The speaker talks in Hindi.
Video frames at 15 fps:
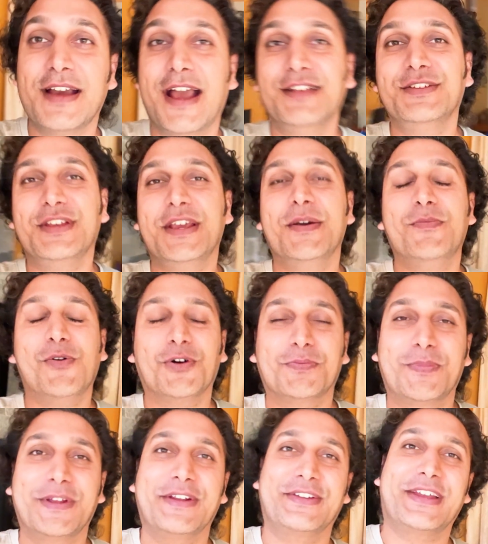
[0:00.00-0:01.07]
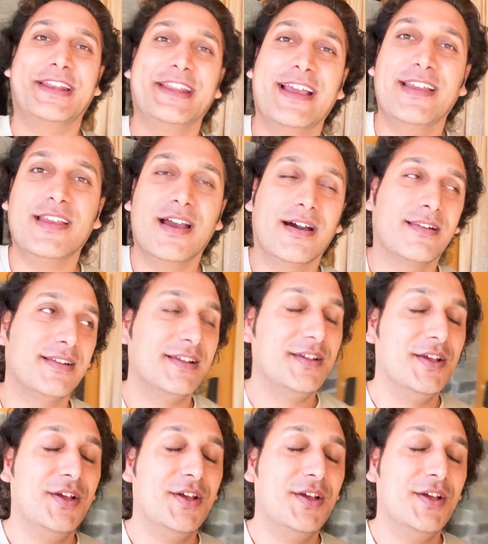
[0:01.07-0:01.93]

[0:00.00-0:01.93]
गाइस ये बहुत परेशानी आई यार